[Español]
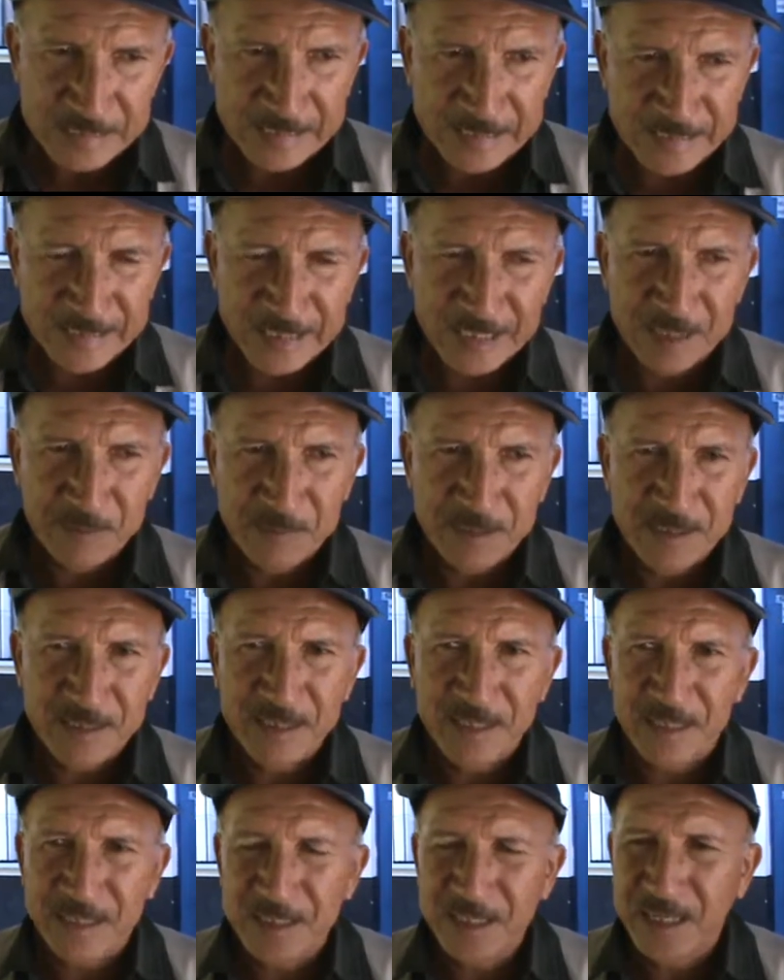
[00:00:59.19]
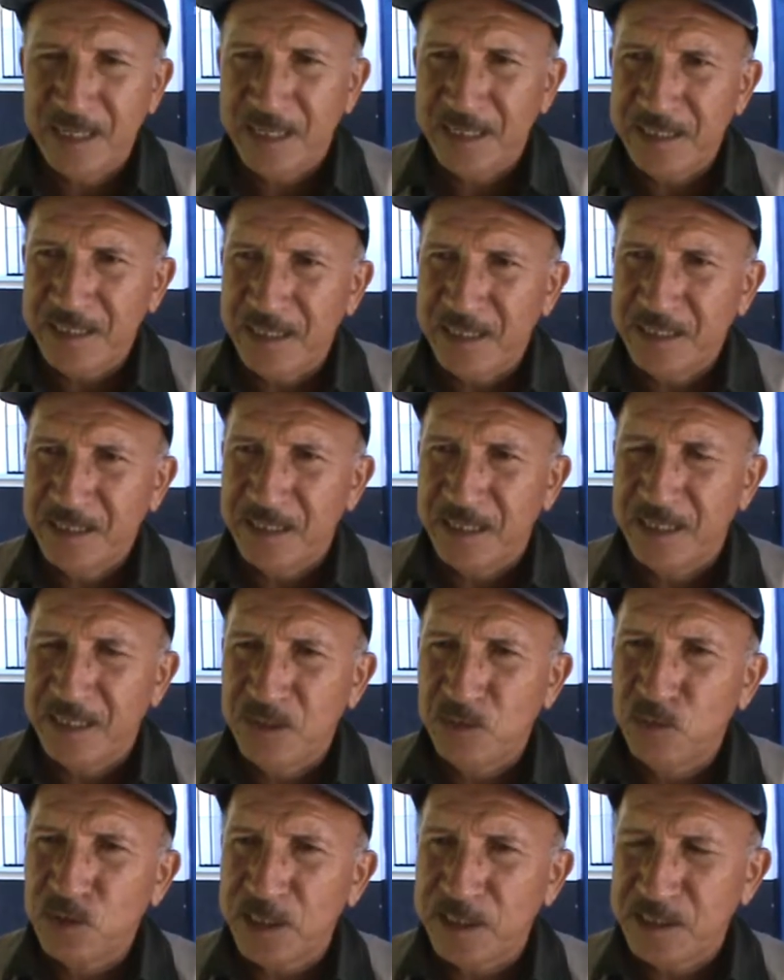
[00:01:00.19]
generalmente hay, hay,
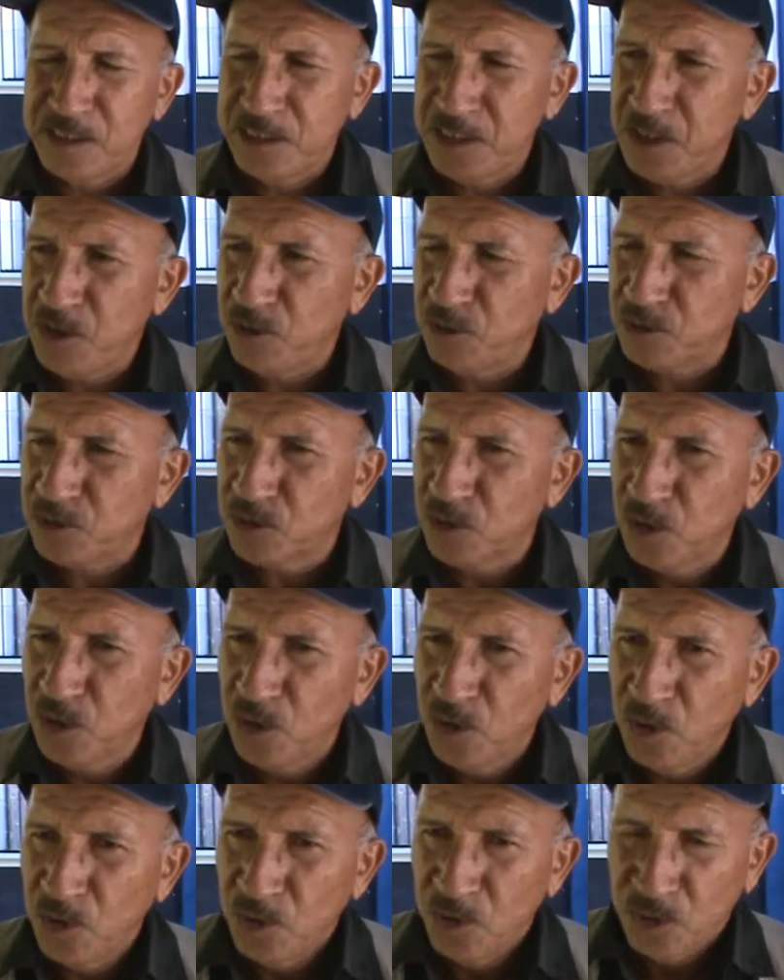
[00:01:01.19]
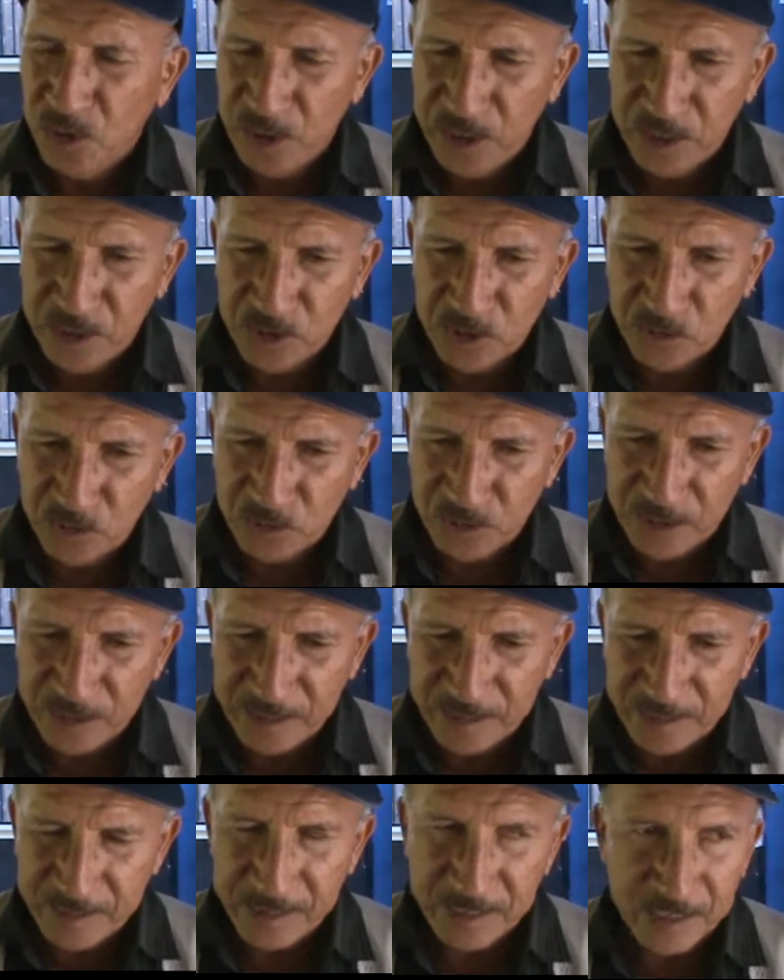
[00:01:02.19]
hay utensilios en
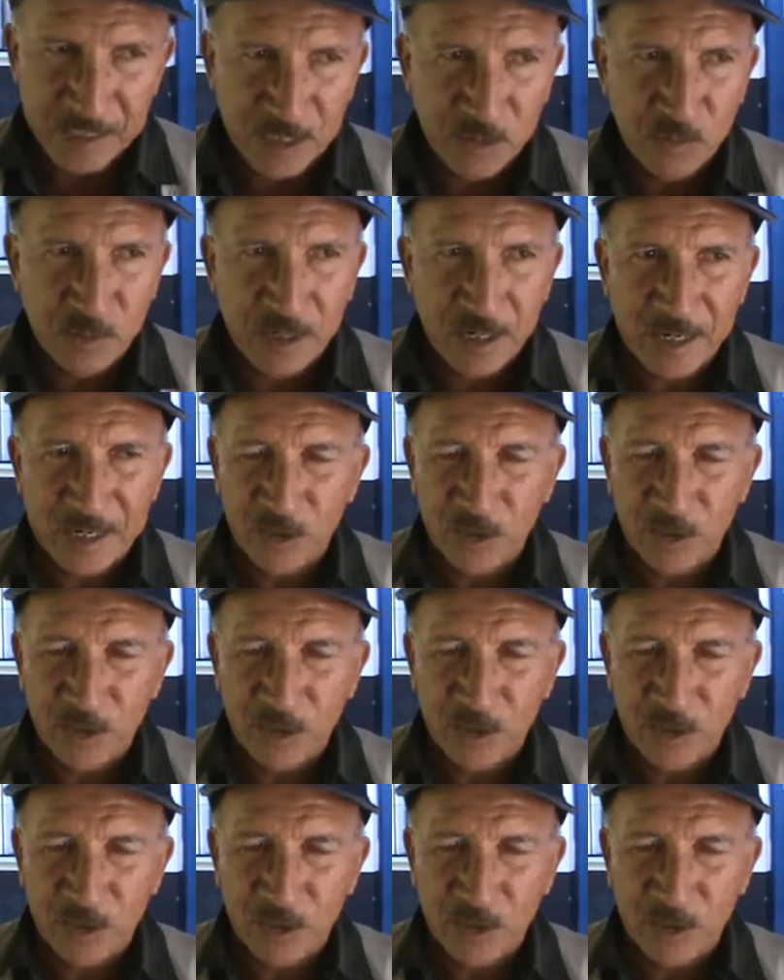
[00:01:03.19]
donde quedan aguas